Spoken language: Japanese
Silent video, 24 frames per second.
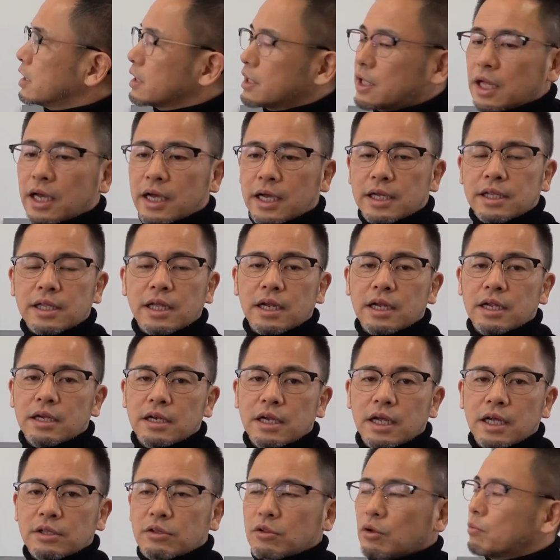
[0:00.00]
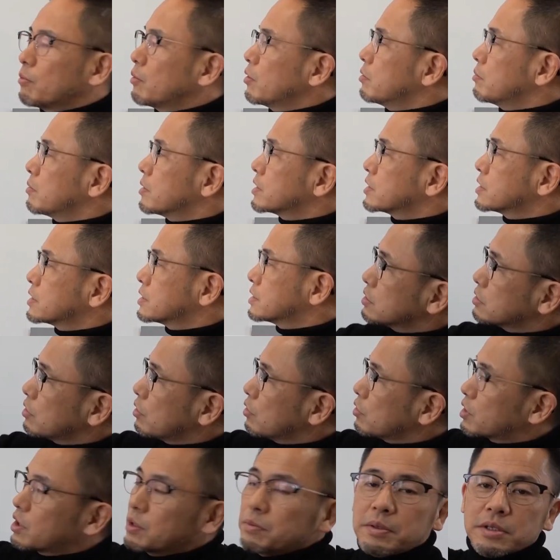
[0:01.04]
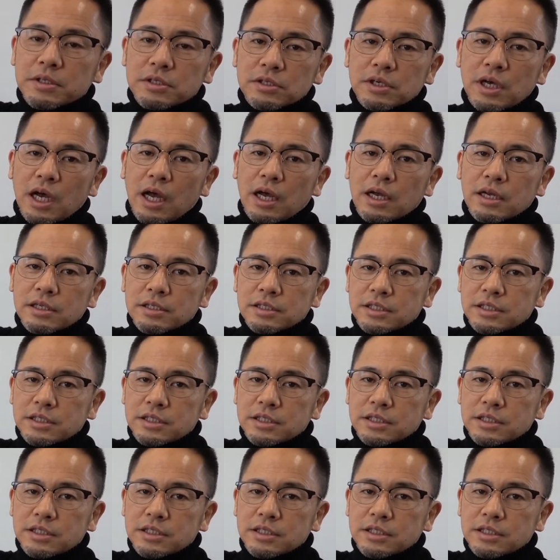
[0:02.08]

いただけたらなと思いますその気密が